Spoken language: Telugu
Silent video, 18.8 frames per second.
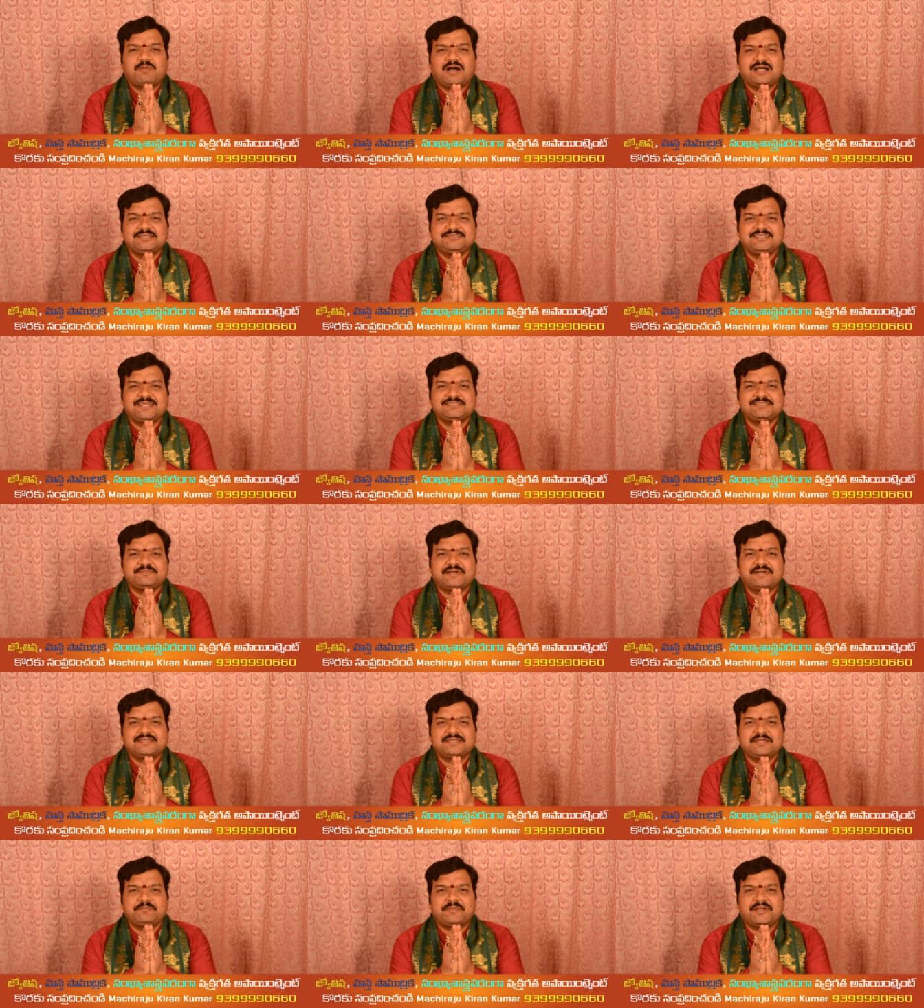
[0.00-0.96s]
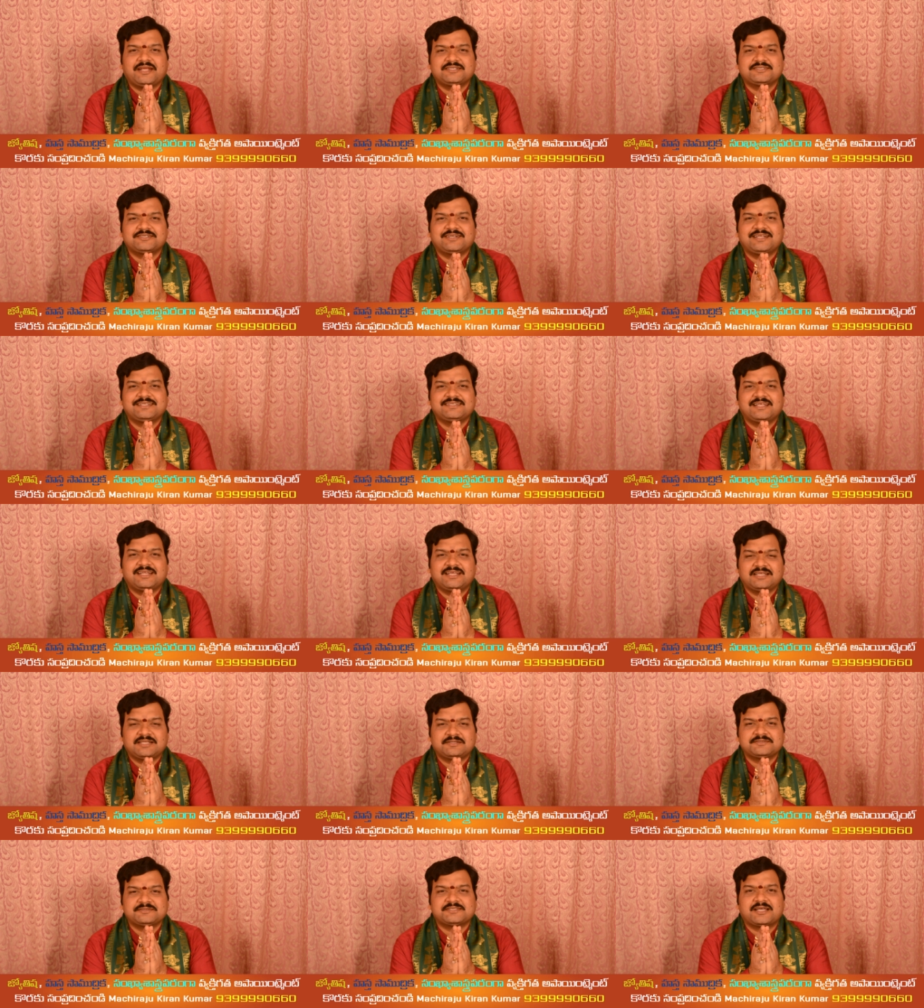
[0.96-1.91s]
మాచిరాజ్ భక్తి
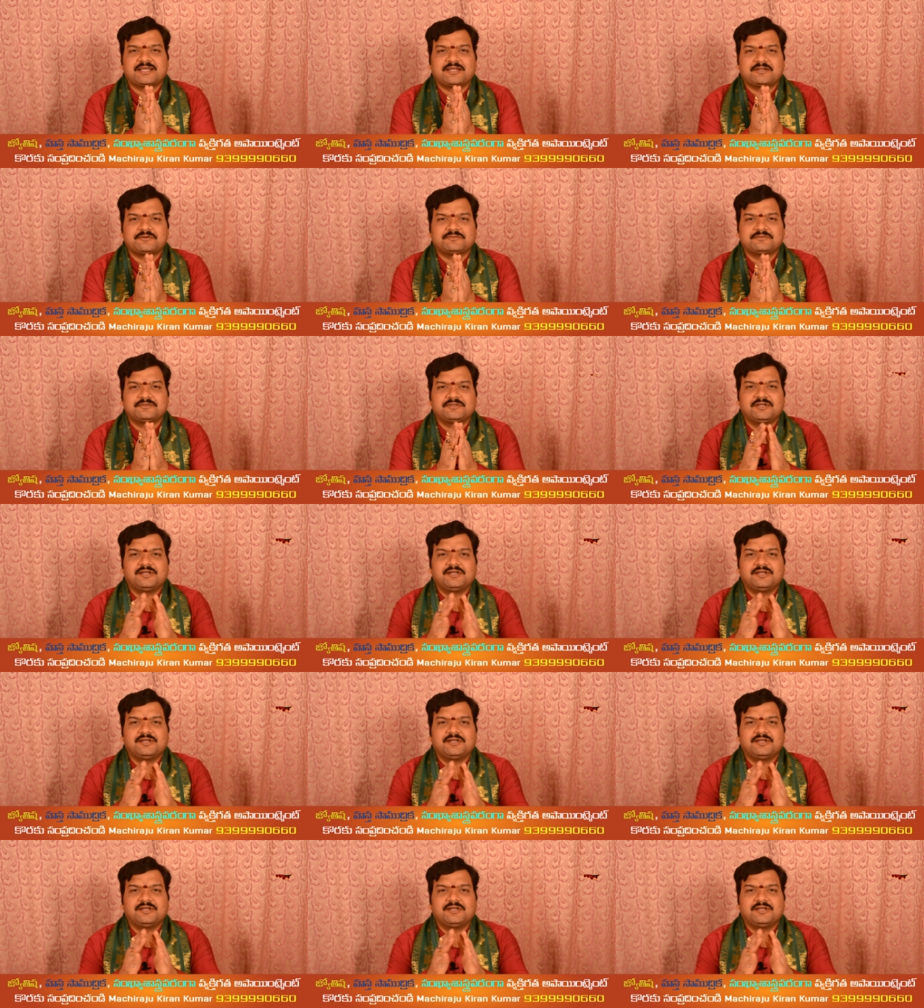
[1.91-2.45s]
ప్రేక్షకులందరికీ నమస్కారం